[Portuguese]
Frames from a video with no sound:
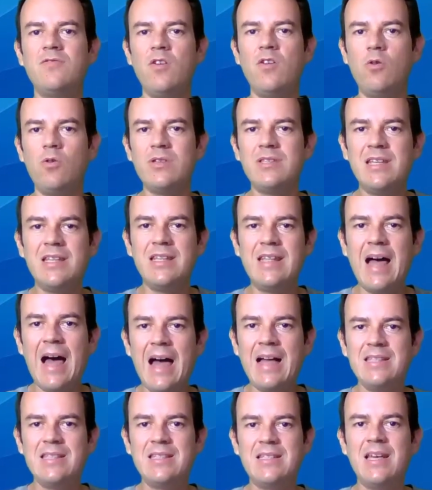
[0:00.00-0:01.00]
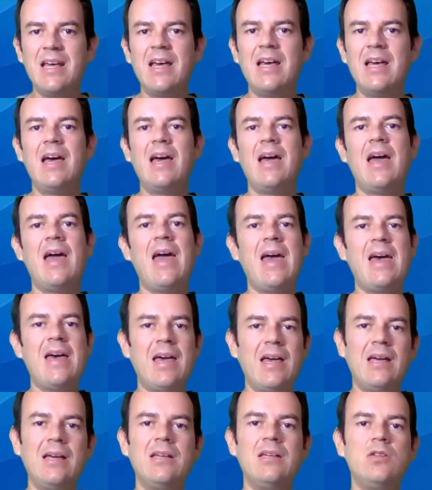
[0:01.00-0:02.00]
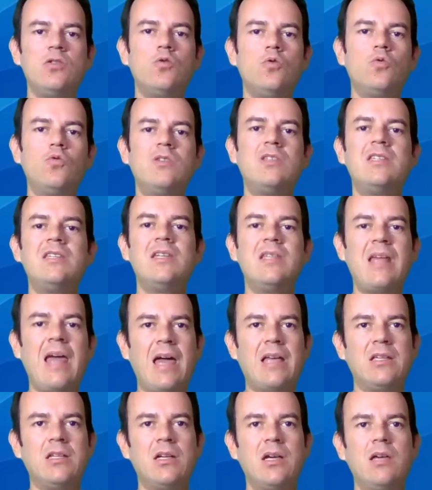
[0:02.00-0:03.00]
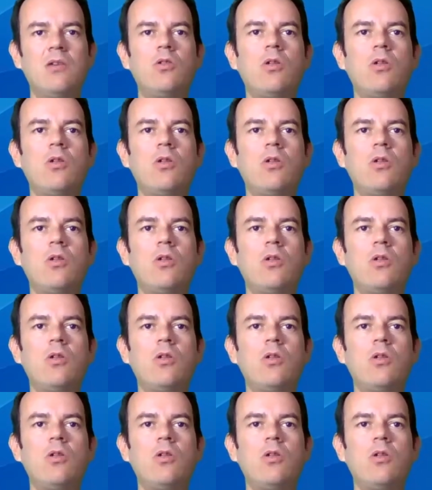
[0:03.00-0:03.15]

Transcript: velocidades é estudo de cinética.